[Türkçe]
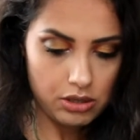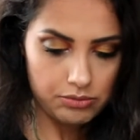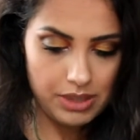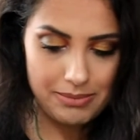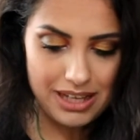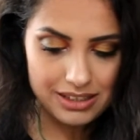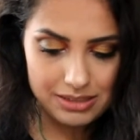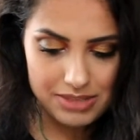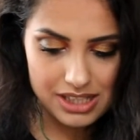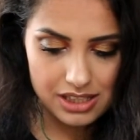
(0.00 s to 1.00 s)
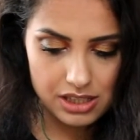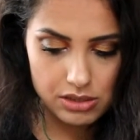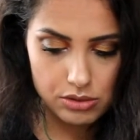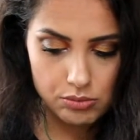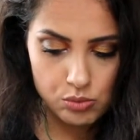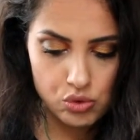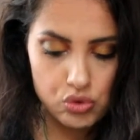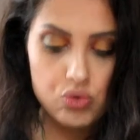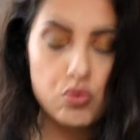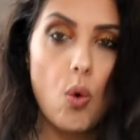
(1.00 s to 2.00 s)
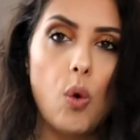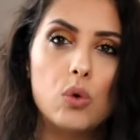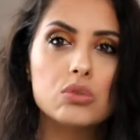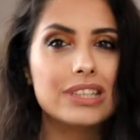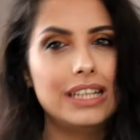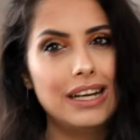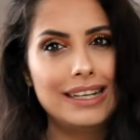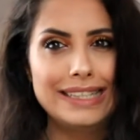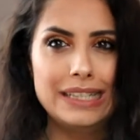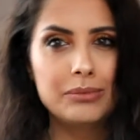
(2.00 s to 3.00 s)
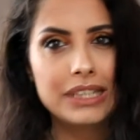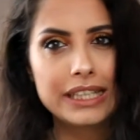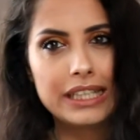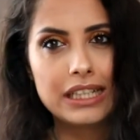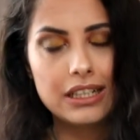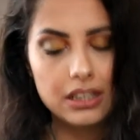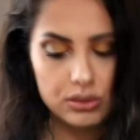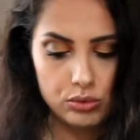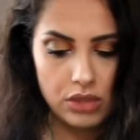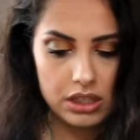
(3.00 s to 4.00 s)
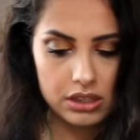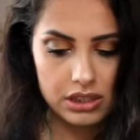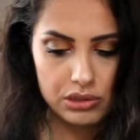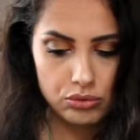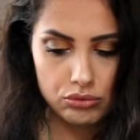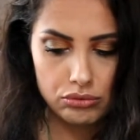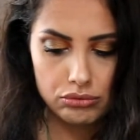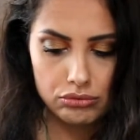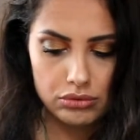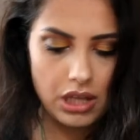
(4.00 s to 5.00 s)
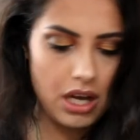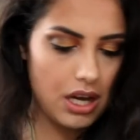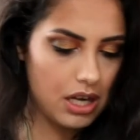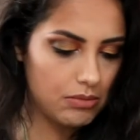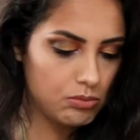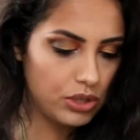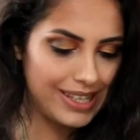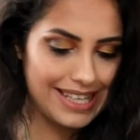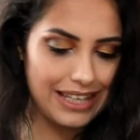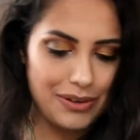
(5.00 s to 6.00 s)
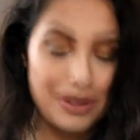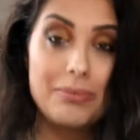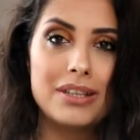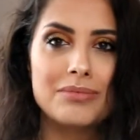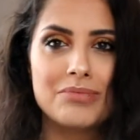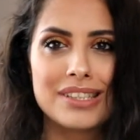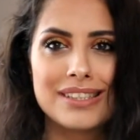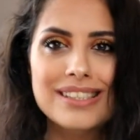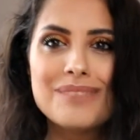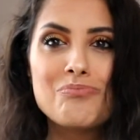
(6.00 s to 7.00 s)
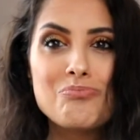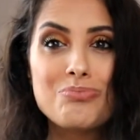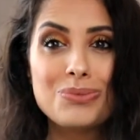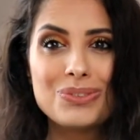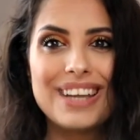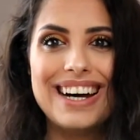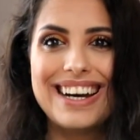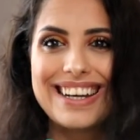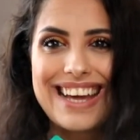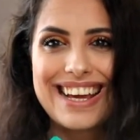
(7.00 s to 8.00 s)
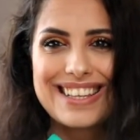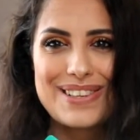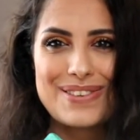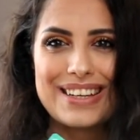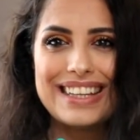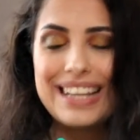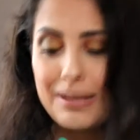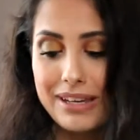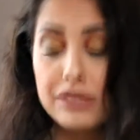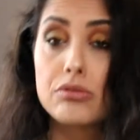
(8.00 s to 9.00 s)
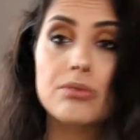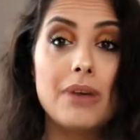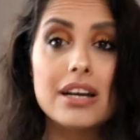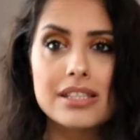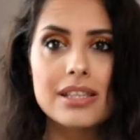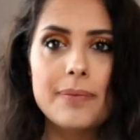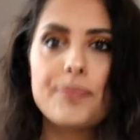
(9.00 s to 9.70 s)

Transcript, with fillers: nemlendirmesine yarıyormuş. 10 ila 20 dakika dudağınızda tuttuğunuzda bu etkiyi görebilir görebilirmişsiniz. Bunu da en kısa sürede denemek istiyorum. Aslında